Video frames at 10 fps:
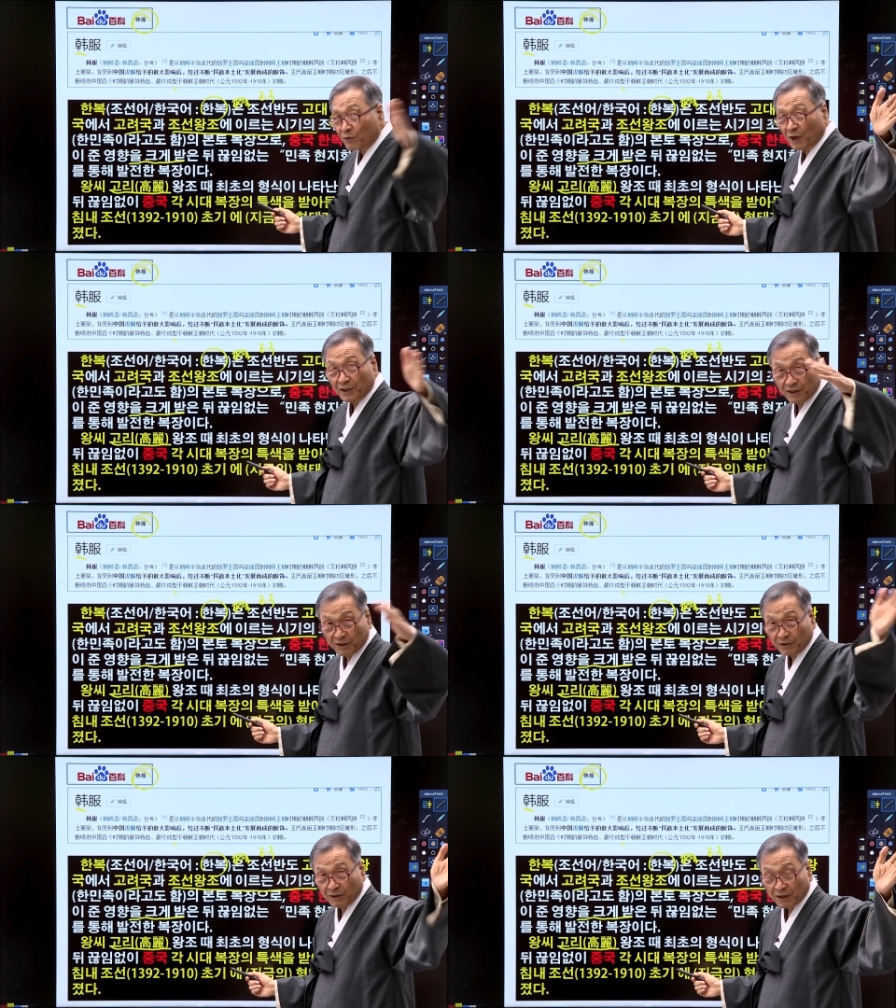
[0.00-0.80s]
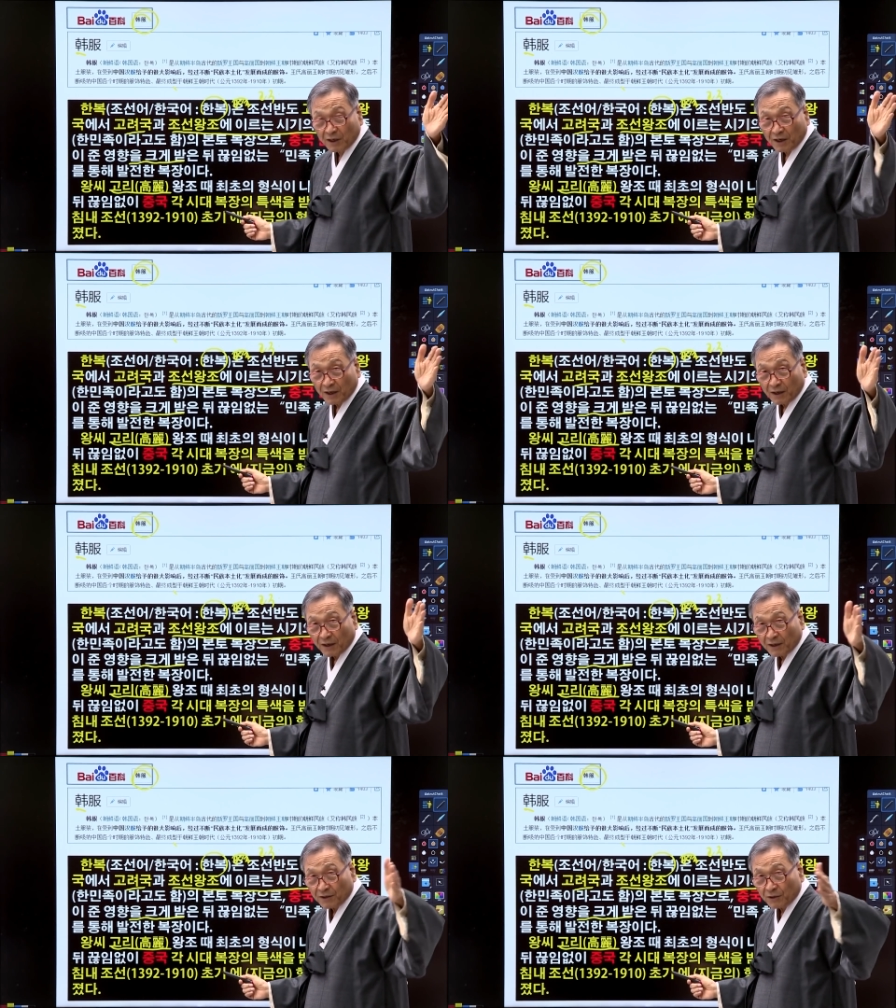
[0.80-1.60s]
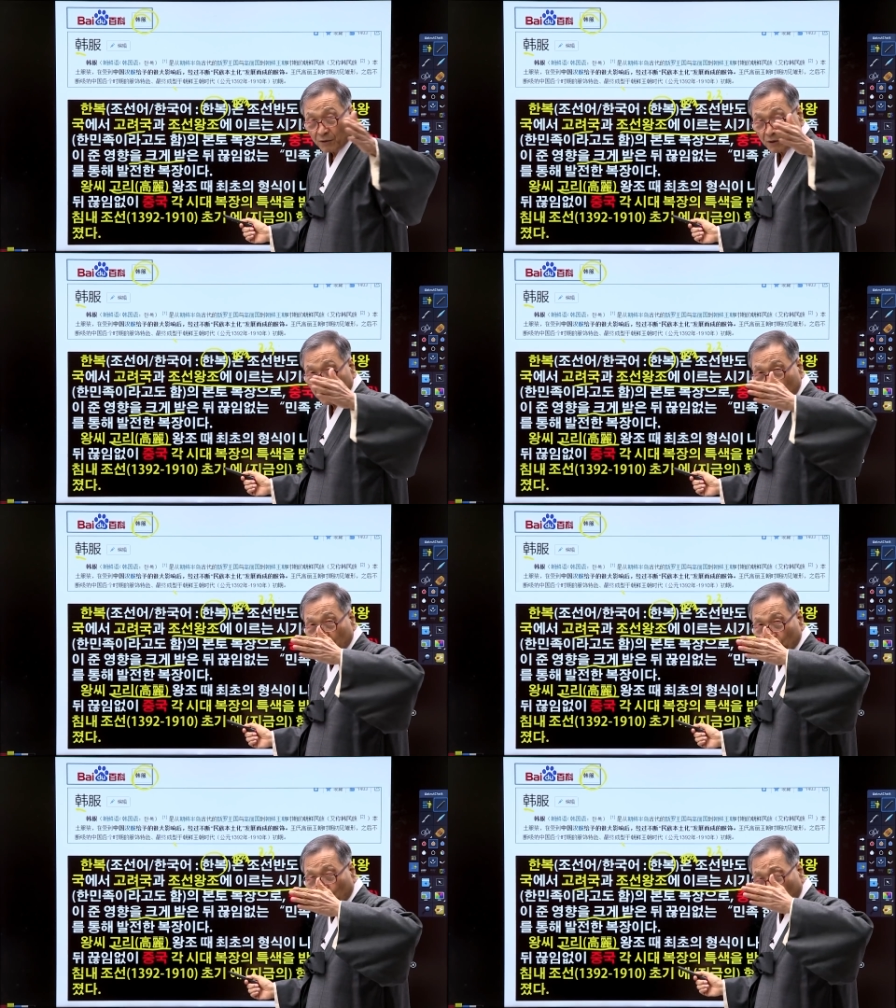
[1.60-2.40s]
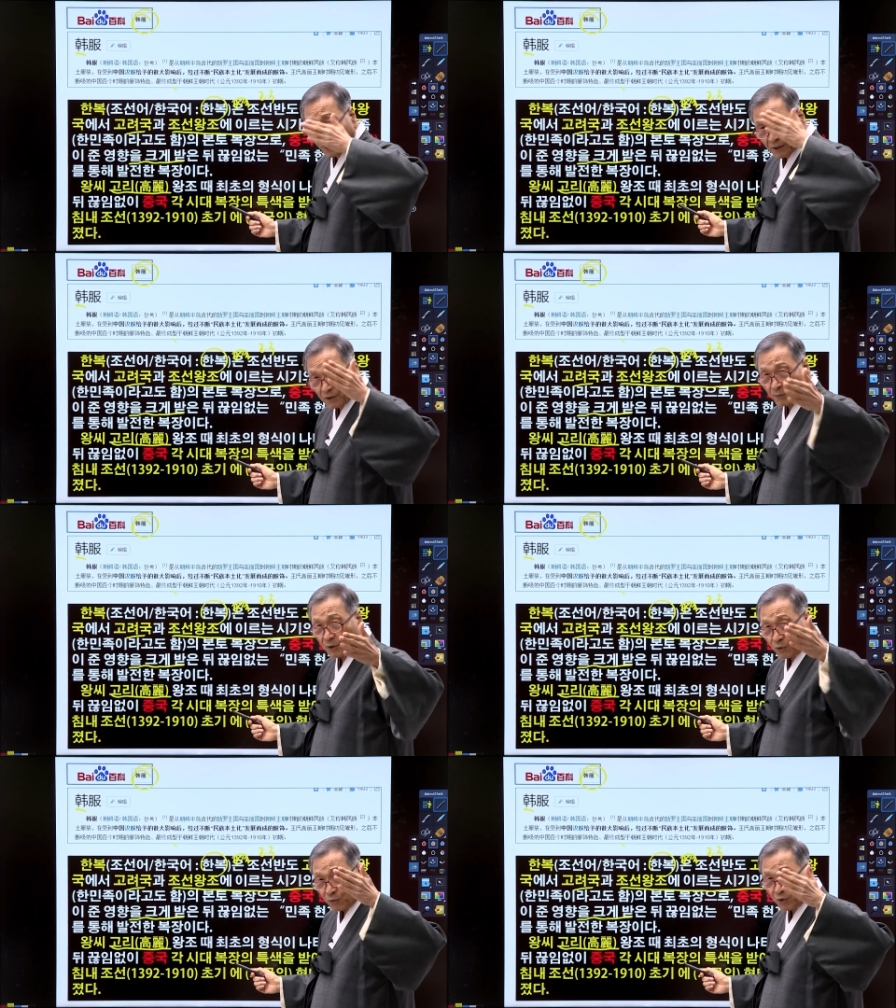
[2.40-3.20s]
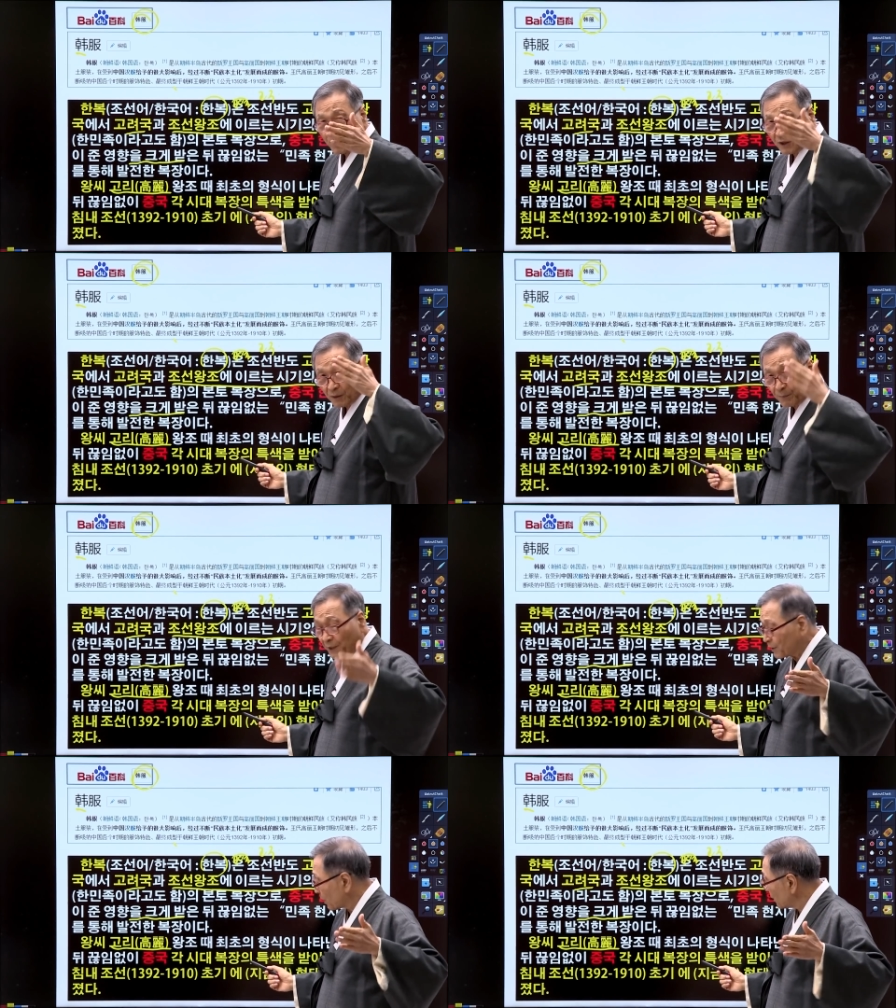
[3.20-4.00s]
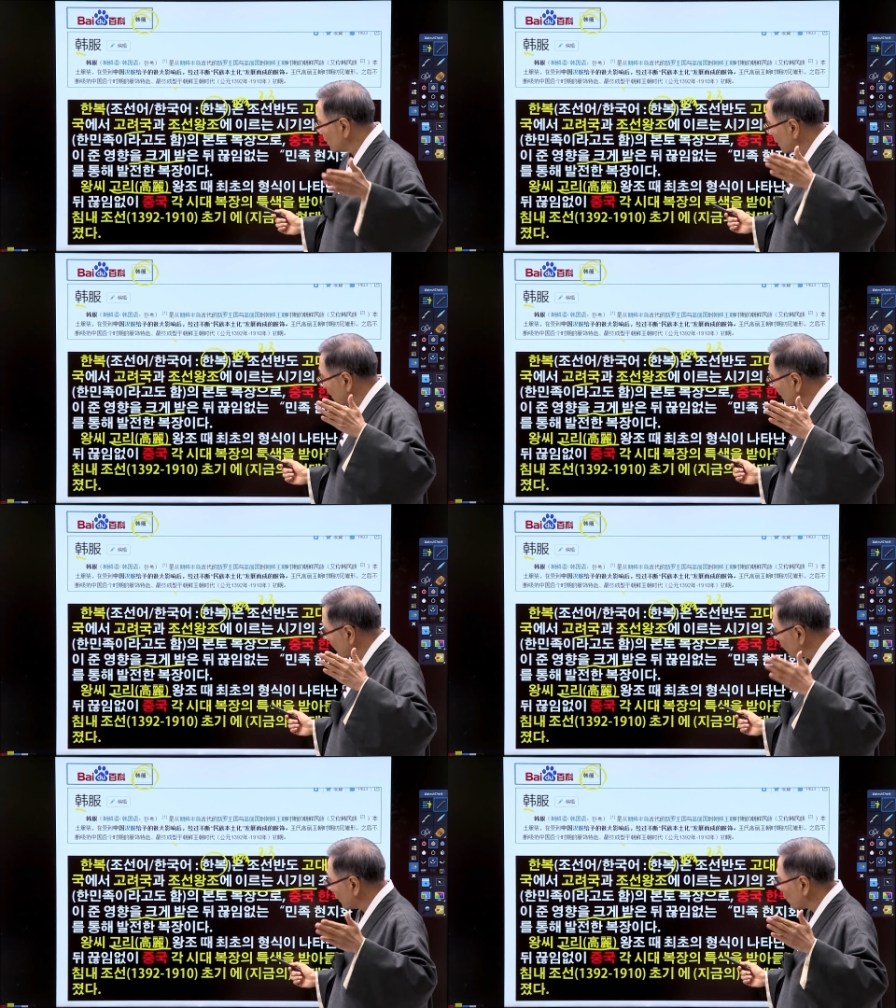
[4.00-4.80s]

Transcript: 벽화 이런 것은 왜 그러면 고구리 그 벽화를 뺐냐가 이제 앞으로